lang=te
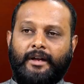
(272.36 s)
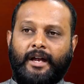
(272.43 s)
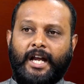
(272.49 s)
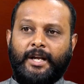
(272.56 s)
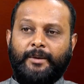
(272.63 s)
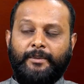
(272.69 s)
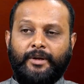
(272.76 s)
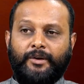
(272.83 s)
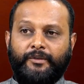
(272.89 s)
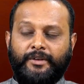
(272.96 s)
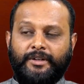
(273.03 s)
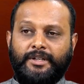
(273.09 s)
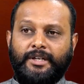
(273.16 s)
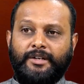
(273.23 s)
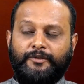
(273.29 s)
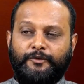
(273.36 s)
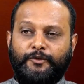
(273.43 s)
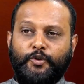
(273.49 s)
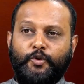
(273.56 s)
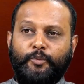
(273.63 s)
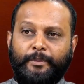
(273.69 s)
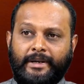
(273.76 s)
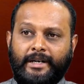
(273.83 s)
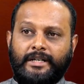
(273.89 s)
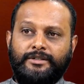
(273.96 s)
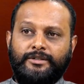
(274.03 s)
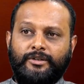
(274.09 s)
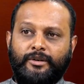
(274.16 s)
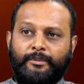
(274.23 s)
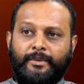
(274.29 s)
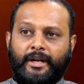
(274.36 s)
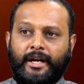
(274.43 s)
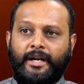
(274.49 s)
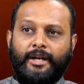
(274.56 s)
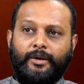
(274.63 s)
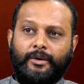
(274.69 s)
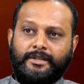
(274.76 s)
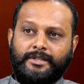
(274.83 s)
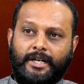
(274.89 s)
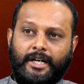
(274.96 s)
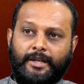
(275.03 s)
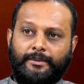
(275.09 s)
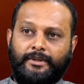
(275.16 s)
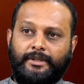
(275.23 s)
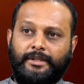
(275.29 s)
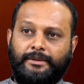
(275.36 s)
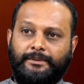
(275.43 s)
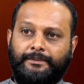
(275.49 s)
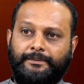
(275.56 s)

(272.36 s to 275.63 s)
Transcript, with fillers: అండ్ hmm. మీకు విత్ ఇన్ ఫ్యూ మినిట్స్లో మీకు హెడ్ కూడా స్టార్ట్ అయిపోద్ది